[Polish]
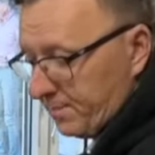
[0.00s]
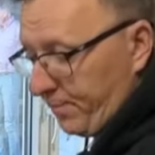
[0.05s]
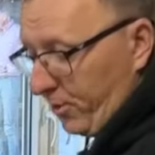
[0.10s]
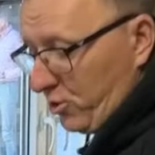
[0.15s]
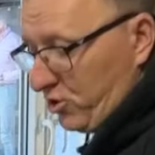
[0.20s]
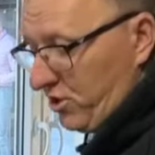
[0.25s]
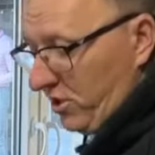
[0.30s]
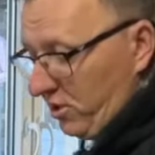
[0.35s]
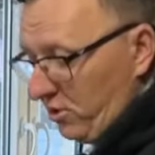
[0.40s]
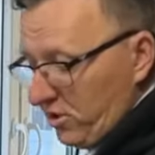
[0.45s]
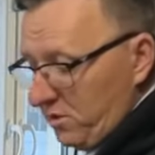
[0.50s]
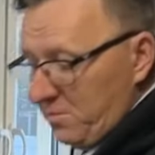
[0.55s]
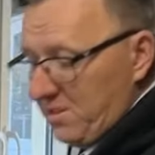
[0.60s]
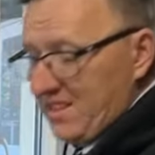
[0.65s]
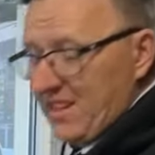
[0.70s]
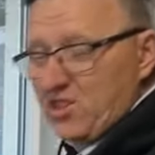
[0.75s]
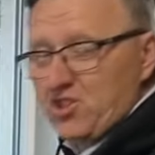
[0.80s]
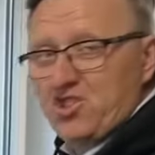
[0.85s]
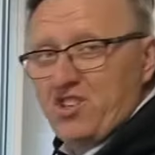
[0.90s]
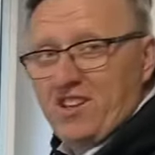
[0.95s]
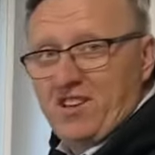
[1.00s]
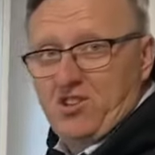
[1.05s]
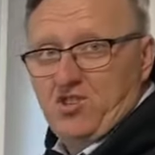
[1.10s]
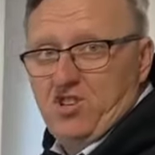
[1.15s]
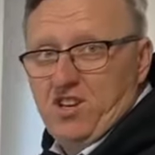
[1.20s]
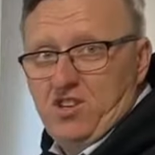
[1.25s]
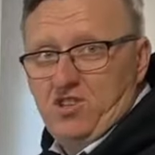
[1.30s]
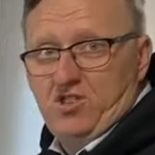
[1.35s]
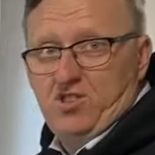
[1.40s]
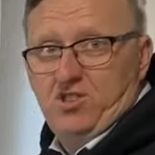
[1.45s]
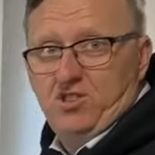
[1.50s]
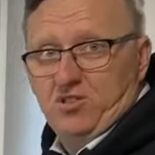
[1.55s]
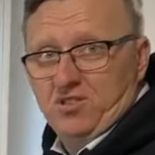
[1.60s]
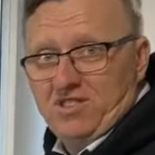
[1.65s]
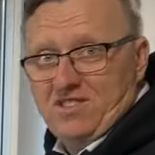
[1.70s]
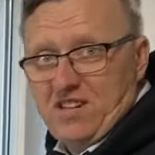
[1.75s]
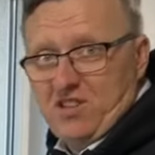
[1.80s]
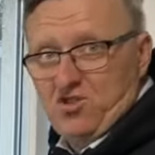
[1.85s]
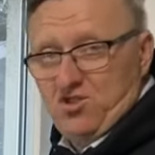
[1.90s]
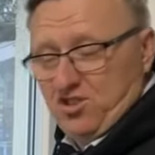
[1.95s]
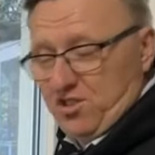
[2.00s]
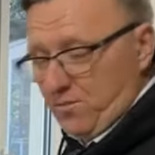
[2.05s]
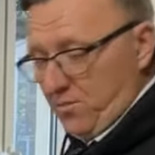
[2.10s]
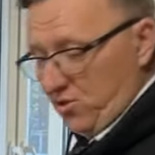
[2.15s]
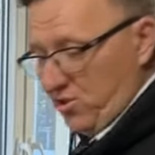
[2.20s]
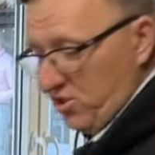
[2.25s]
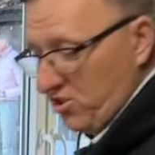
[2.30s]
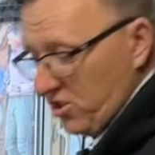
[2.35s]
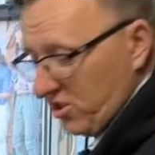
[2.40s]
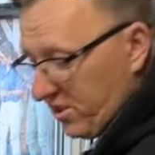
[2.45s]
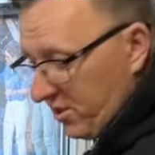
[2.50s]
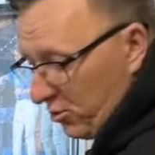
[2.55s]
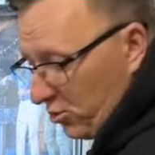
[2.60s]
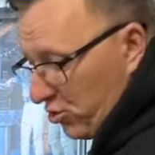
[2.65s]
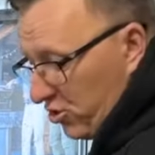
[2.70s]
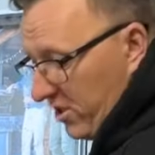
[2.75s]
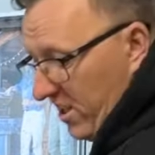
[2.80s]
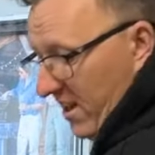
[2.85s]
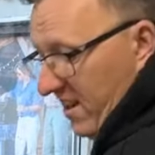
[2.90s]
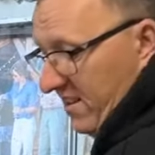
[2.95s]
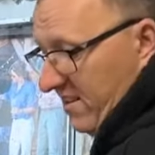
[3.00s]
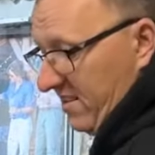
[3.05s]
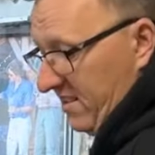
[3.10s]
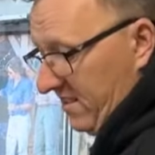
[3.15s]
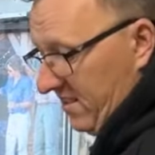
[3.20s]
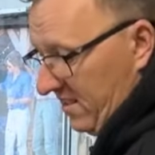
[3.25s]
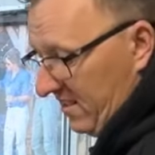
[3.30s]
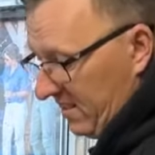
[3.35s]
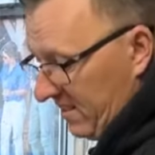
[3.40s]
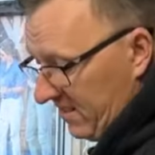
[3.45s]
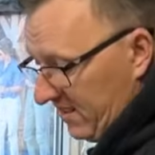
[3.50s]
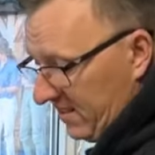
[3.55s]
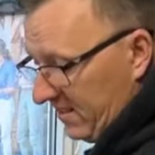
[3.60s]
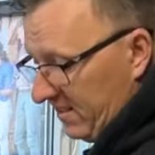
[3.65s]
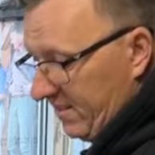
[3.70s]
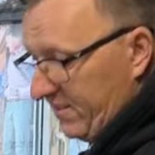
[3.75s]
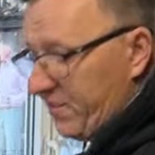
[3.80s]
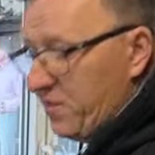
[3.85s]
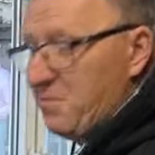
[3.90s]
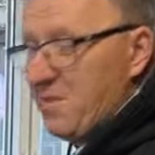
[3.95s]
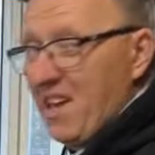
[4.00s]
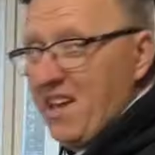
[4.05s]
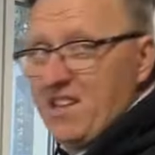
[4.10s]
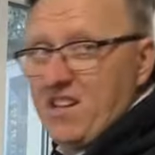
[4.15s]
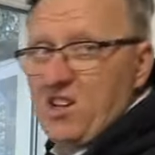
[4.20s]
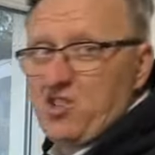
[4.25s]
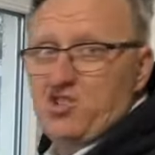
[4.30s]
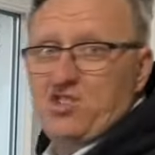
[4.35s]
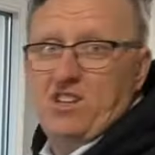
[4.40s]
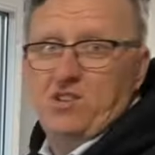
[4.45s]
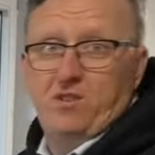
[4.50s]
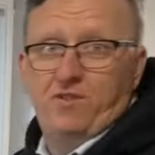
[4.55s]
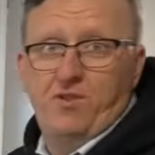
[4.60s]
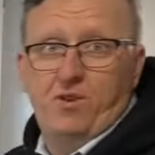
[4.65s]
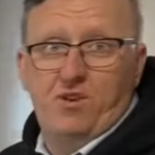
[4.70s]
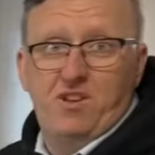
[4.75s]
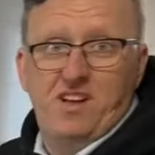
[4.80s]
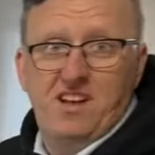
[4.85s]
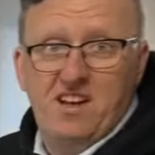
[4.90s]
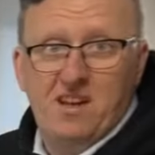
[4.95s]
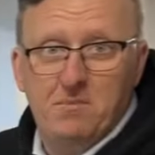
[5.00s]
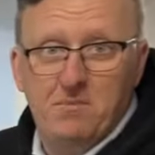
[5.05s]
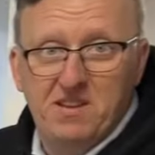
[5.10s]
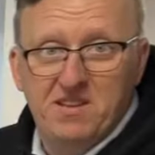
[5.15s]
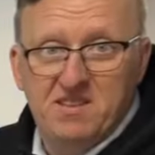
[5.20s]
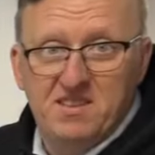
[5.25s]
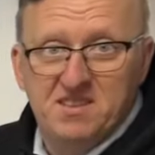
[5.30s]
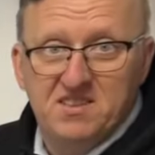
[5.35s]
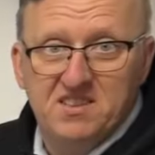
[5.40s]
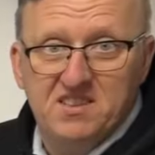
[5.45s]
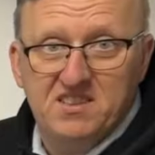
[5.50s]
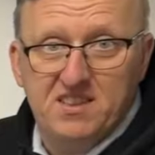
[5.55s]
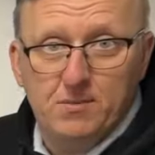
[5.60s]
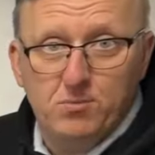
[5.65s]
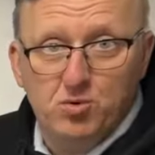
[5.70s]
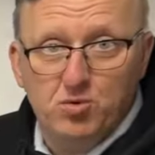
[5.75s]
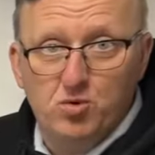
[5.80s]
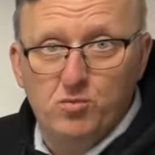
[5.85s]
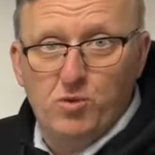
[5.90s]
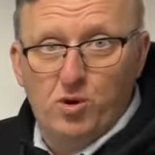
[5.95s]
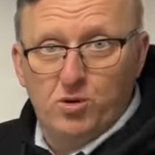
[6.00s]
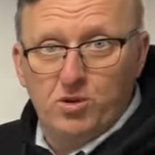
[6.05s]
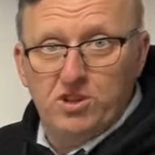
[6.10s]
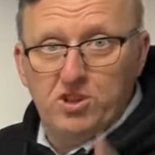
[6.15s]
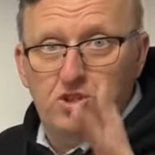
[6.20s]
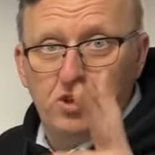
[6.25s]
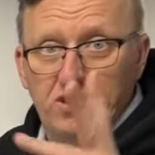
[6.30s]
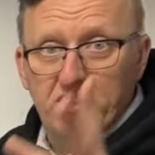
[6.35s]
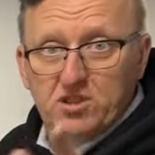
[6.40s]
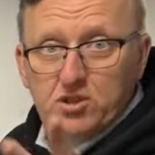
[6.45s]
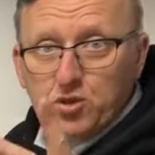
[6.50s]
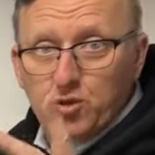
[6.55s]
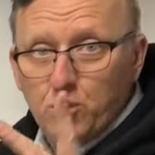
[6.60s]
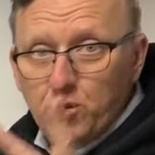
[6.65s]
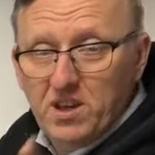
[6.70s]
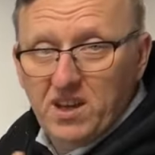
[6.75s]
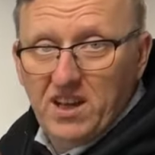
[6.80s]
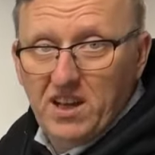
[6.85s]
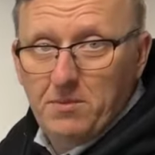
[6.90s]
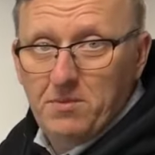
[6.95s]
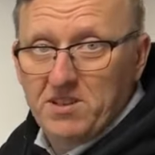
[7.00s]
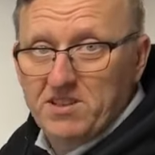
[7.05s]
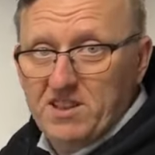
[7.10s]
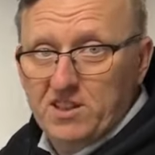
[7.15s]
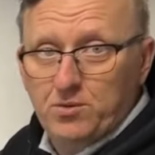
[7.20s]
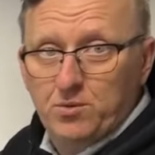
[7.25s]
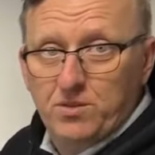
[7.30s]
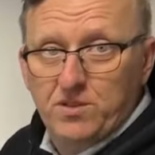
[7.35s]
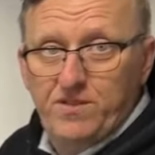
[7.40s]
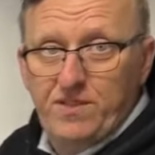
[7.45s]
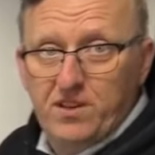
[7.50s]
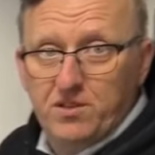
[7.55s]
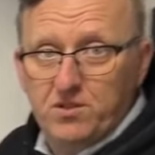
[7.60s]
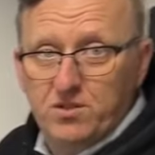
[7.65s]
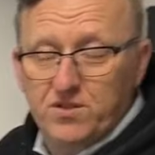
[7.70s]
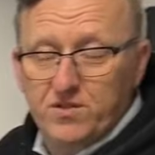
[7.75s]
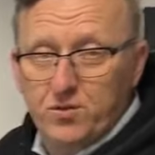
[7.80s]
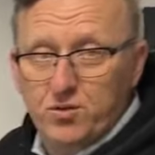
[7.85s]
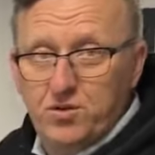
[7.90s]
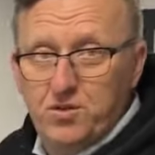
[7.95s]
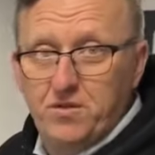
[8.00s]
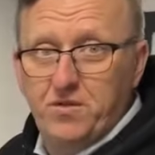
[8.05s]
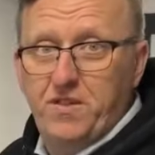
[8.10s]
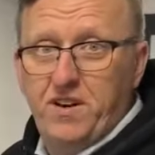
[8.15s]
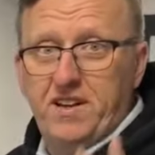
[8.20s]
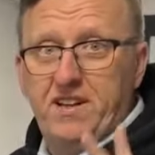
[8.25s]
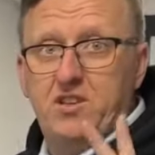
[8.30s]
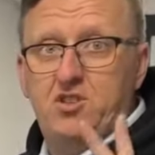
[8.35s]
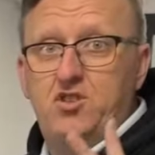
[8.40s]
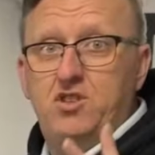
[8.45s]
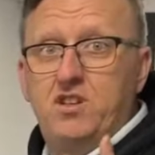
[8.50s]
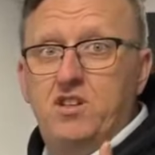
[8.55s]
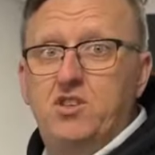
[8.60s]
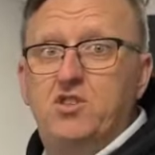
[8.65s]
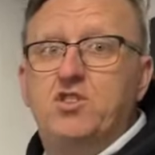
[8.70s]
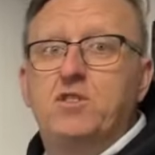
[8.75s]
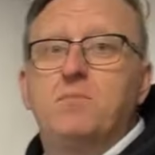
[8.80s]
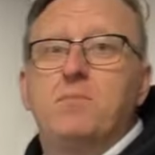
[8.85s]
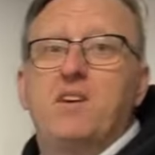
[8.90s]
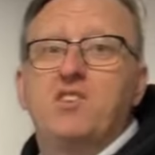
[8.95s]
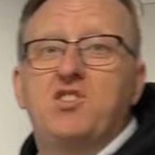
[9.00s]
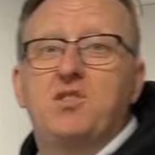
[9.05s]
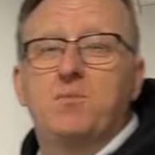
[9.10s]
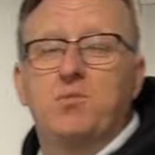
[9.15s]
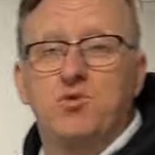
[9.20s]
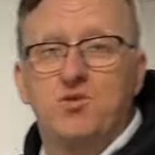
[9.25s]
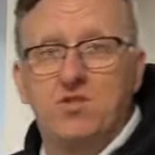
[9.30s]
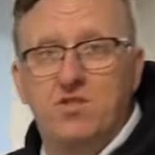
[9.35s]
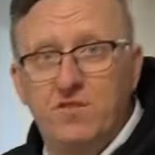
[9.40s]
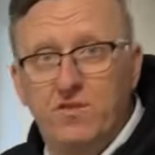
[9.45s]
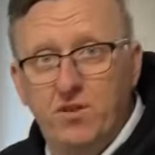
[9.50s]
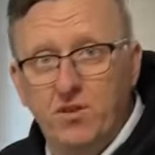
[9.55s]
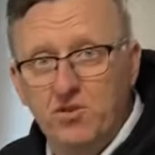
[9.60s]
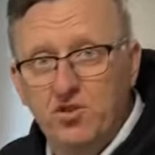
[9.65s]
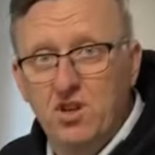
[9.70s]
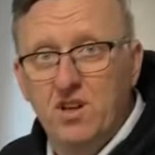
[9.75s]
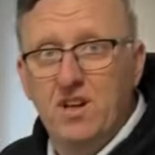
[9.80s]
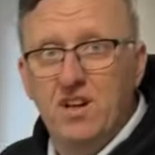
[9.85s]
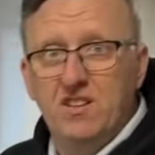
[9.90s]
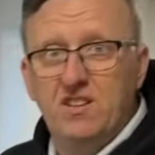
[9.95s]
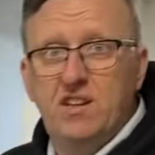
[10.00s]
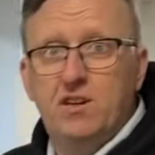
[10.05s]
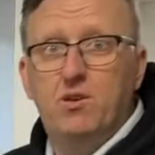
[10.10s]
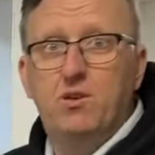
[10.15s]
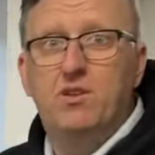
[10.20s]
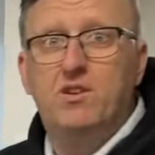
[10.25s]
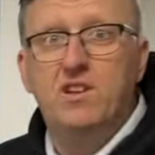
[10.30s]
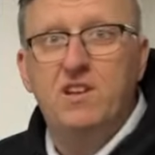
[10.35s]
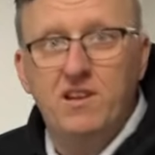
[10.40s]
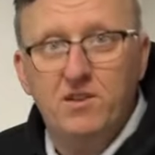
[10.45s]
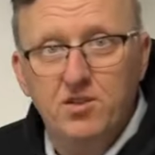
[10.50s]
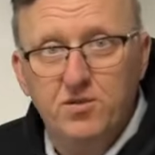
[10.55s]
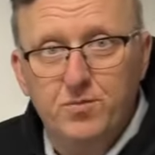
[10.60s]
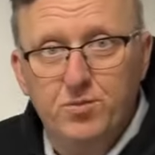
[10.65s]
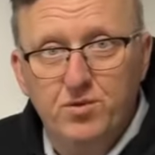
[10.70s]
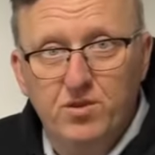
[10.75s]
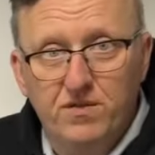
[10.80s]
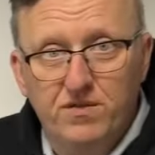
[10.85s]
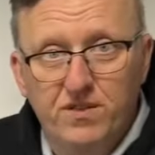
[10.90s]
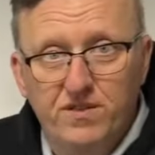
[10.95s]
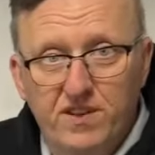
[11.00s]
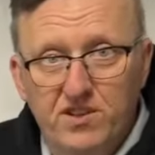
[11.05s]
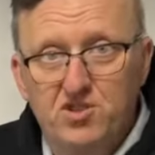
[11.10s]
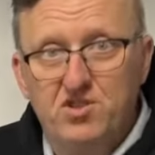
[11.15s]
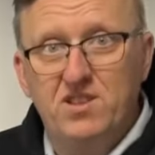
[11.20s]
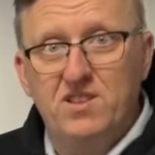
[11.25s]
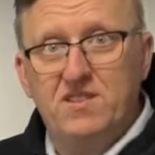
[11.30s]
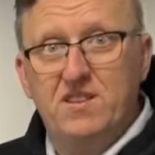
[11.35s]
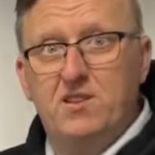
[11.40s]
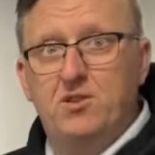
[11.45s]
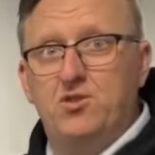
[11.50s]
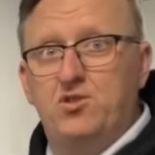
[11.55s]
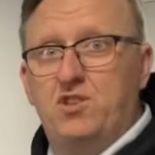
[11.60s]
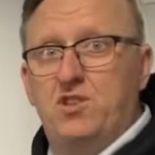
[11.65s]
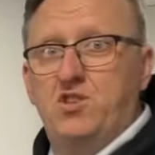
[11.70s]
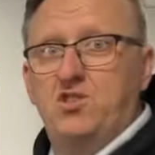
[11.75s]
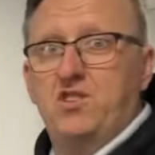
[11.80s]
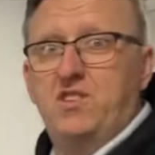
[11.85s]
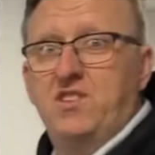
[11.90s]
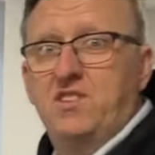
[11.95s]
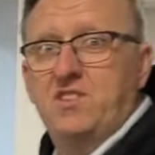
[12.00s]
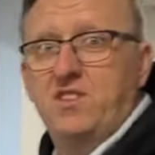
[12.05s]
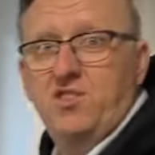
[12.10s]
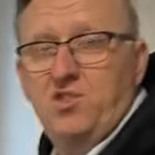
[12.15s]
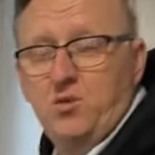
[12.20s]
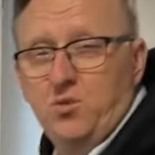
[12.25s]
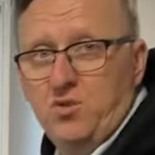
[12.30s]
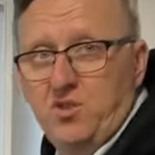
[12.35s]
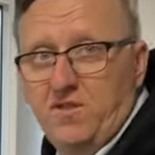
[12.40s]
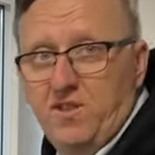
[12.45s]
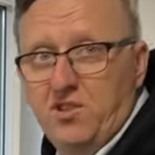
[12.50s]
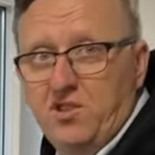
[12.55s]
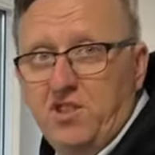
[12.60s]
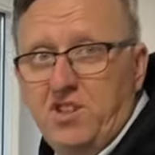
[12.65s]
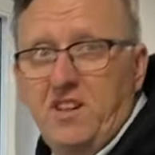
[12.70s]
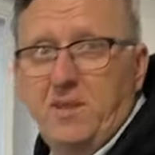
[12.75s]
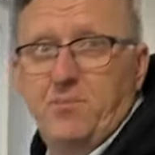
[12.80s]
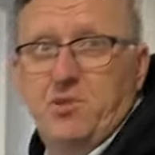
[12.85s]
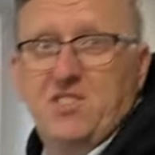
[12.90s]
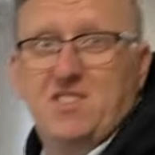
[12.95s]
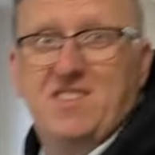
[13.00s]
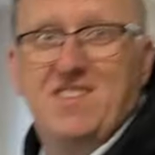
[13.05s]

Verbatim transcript: podzielonymi na cztery części, to znaczy, że możecie te ruszta wymieniać na dowolne elementy systemu Dumor. I to jest drugi element, na który warto zwrócić uwagę, czyli czy macie możliwość tego grilla rozbudowywać. Dlatego, że jeżeli chcecie używać grilla przez